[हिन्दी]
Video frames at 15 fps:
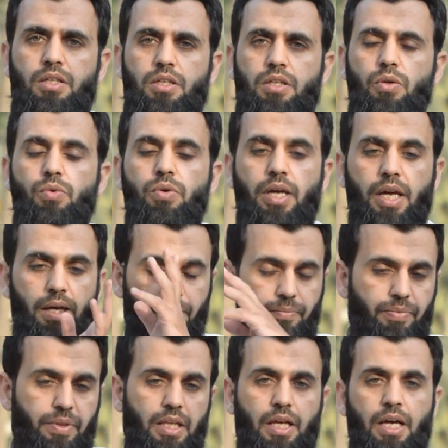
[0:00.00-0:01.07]
क्योंकि
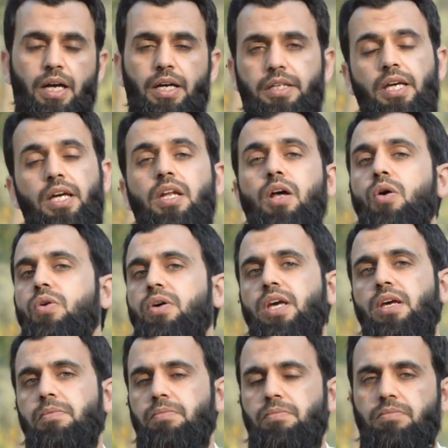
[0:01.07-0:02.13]
ये ना हो
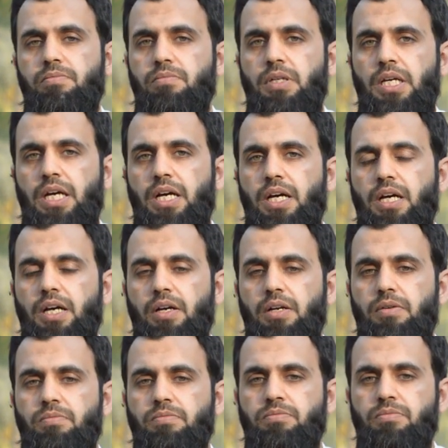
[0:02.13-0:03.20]
कि
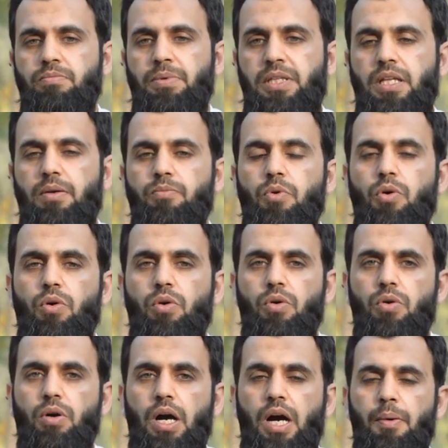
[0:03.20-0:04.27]
मतलब वो
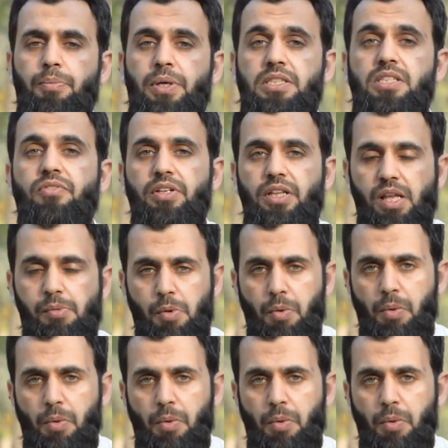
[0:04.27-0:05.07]
आप किसी फितने में